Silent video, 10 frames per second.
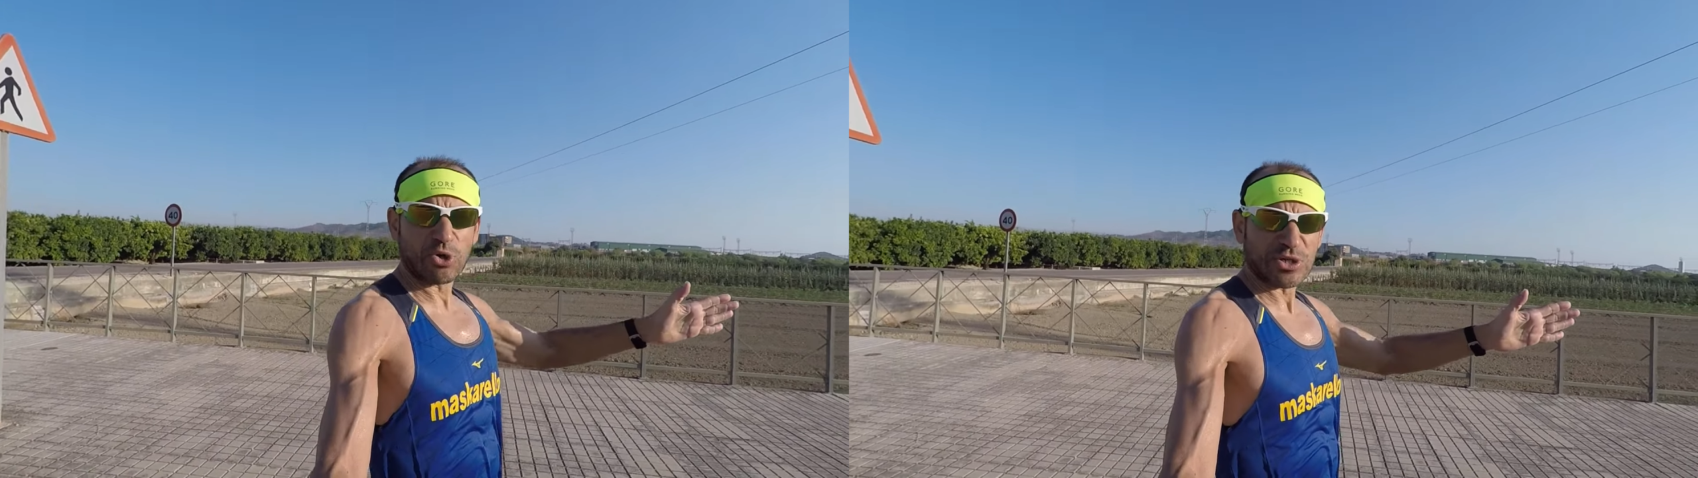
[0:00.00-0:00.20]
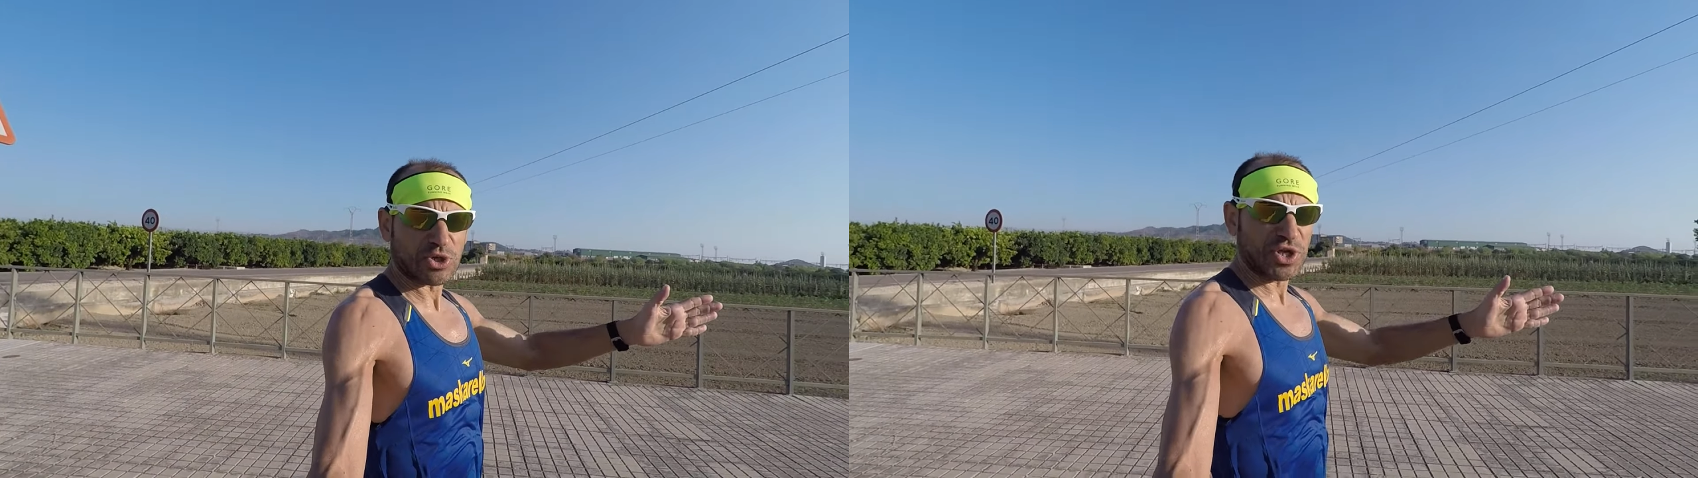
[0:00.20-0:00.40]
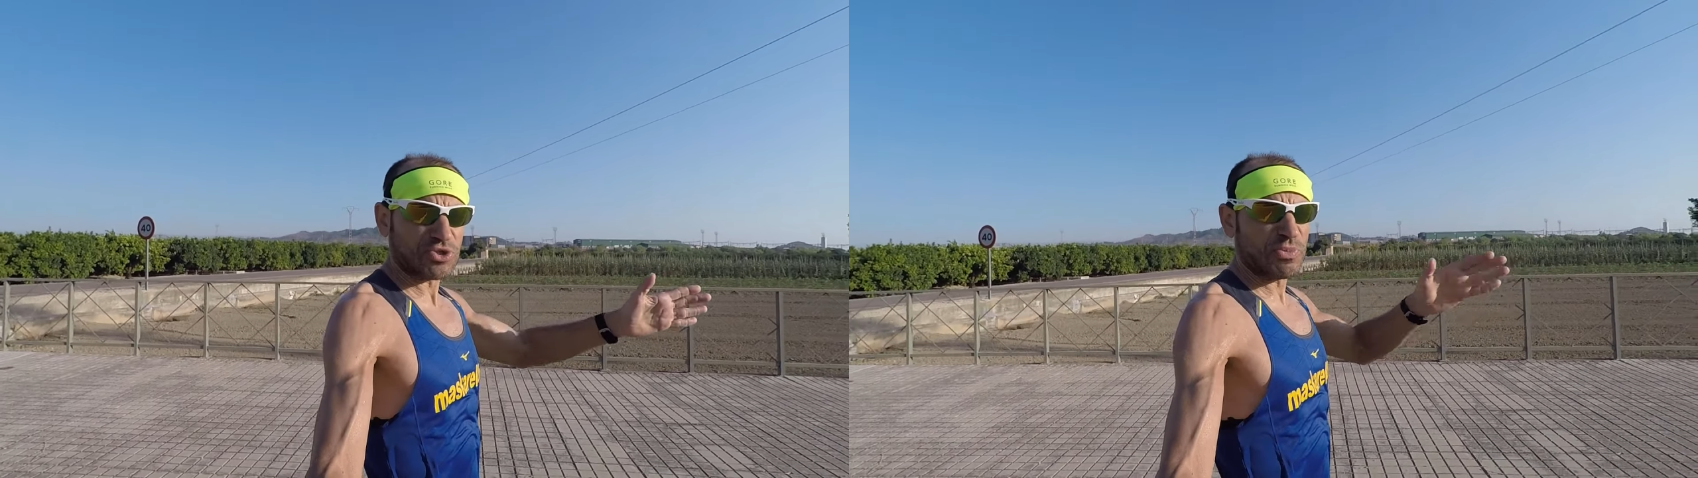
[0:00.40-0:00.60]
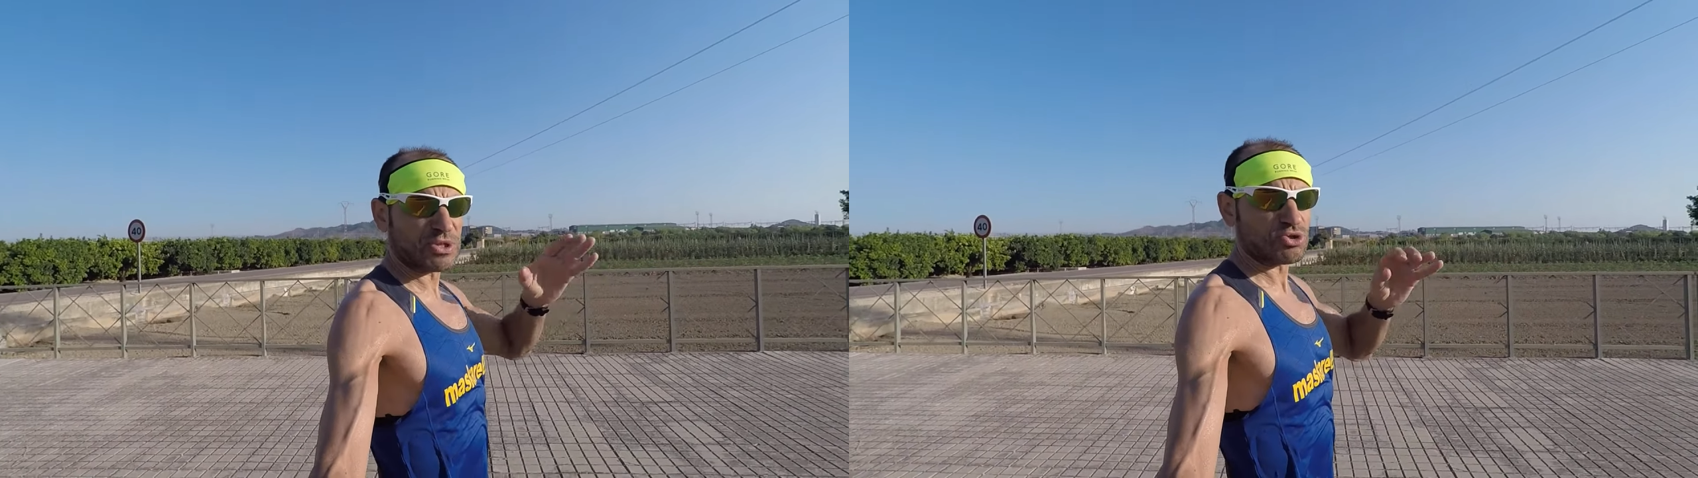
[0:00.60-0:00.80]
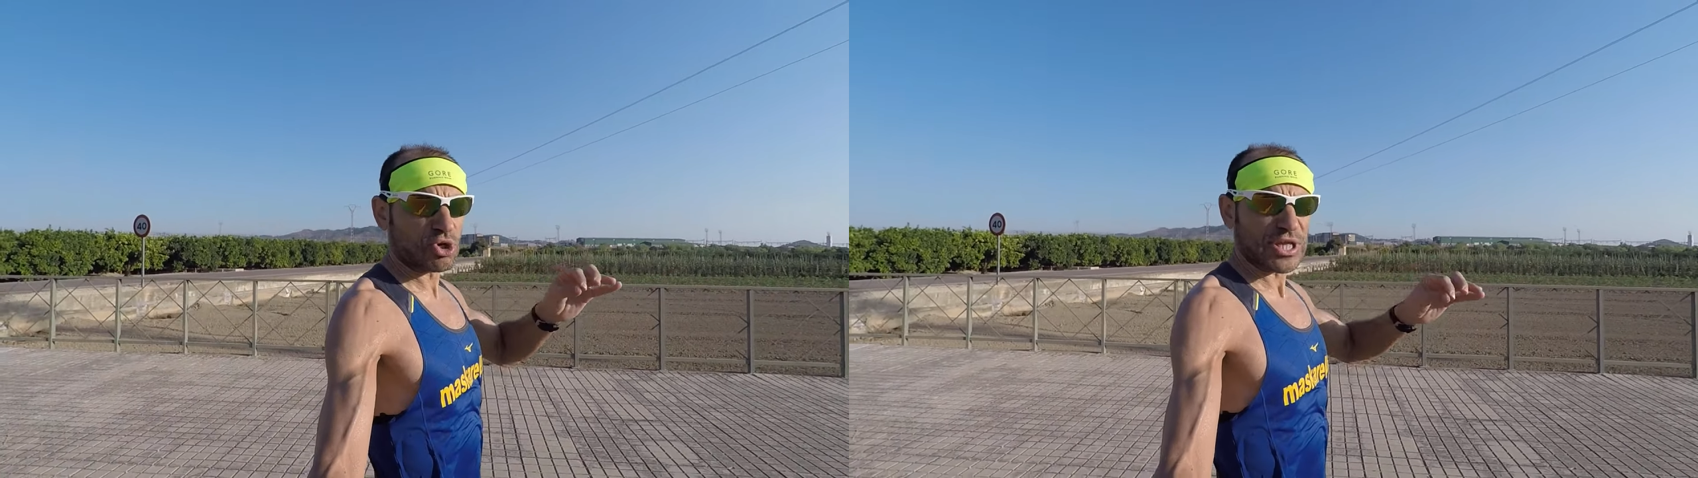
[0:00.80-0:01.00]
400
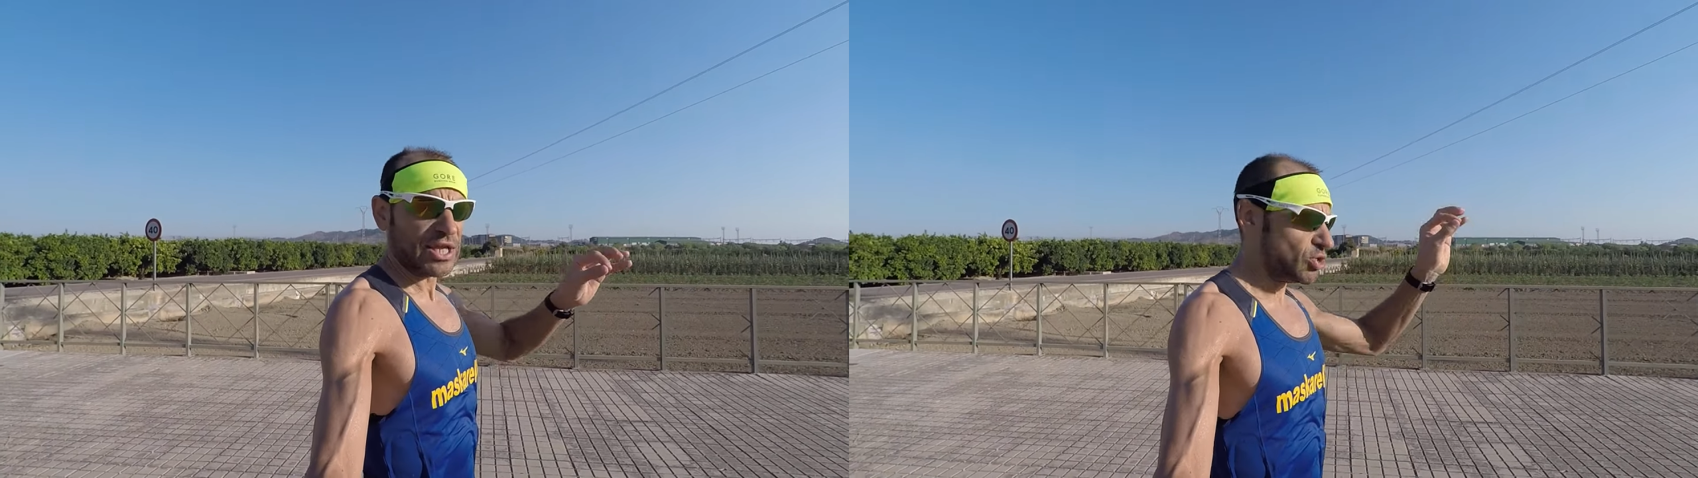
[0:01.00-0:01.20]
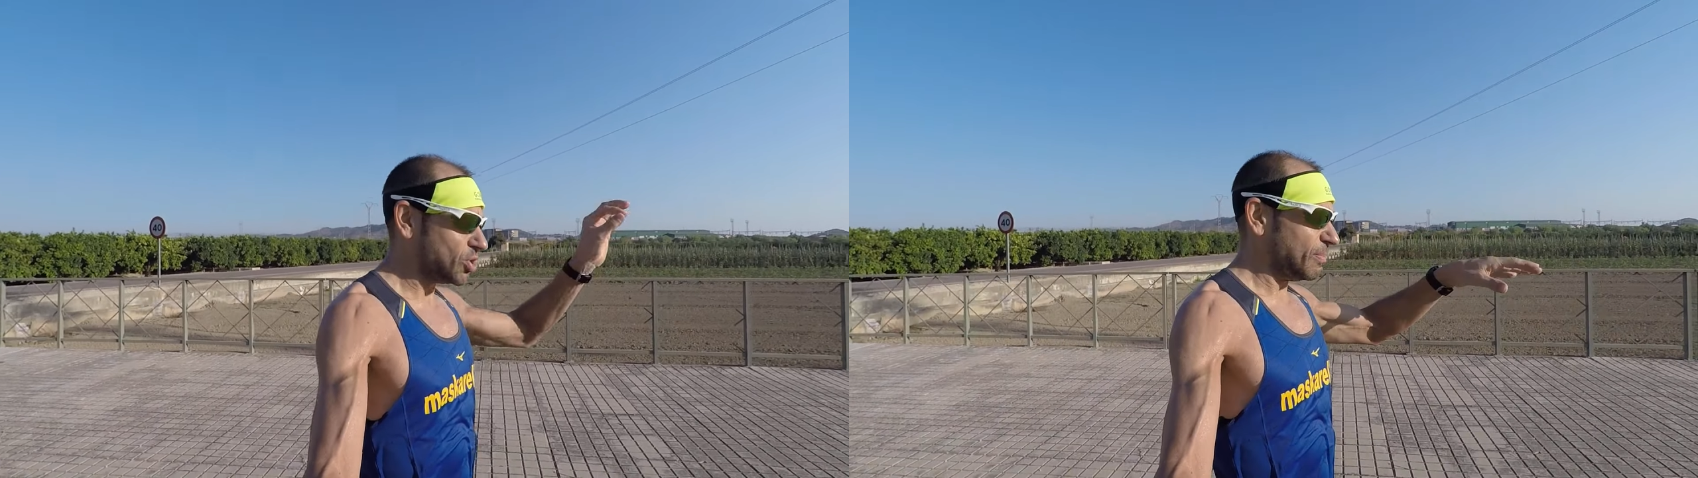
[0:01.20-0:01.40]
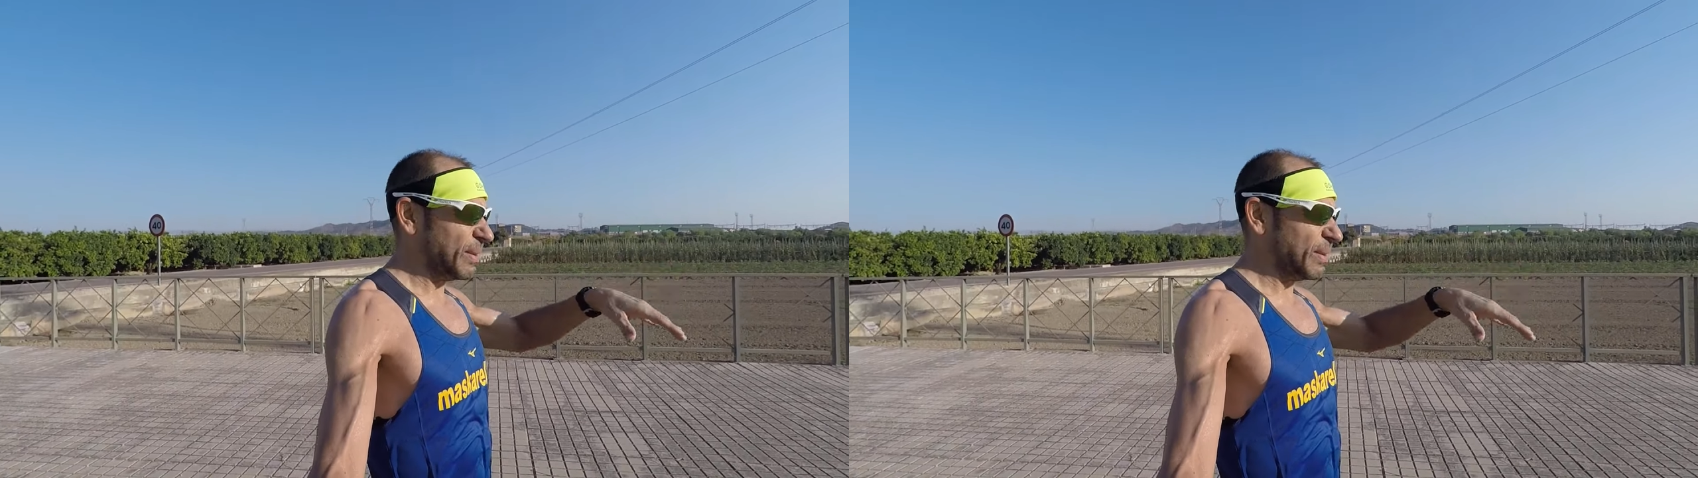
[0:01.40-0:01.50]
metros trotando,